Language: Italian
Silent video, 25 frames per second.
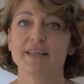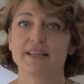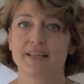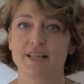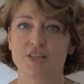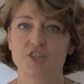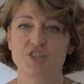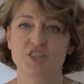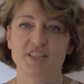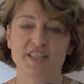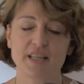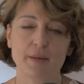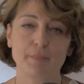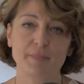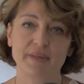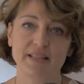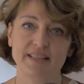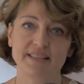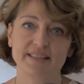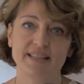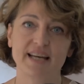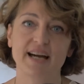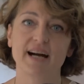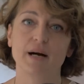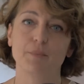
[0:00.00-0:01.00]
che ci
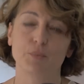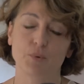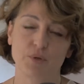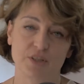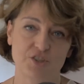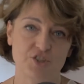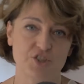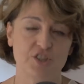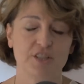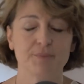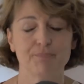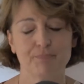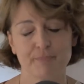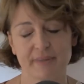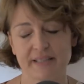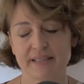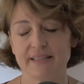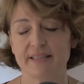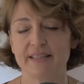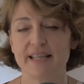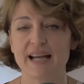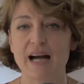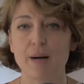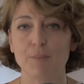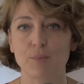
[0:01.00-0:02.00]
riabilitiamo e ci
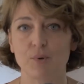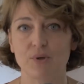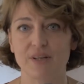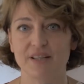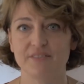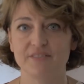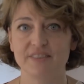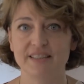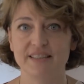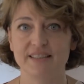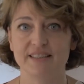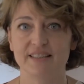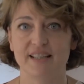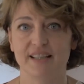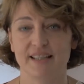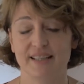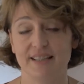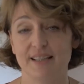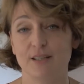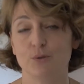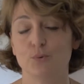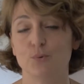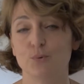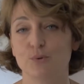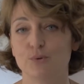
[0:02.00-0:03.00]
prendiamo la vita e
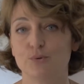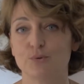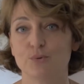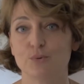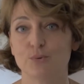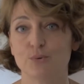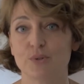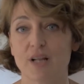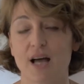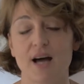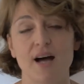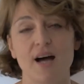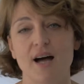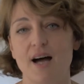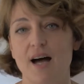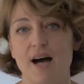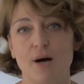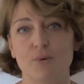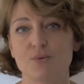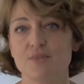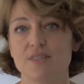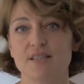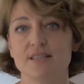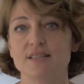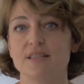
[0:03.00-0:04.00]
la cultura ha
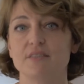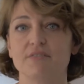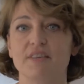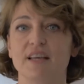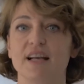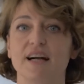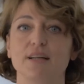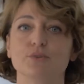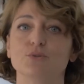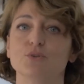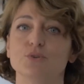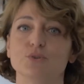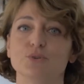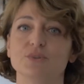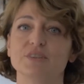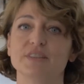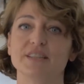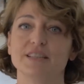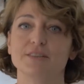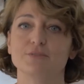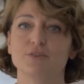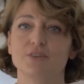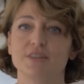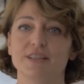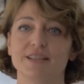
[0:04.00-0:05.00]
un significato
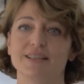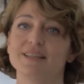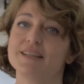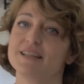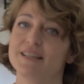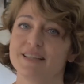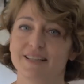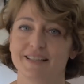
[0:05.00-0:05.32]
notevole.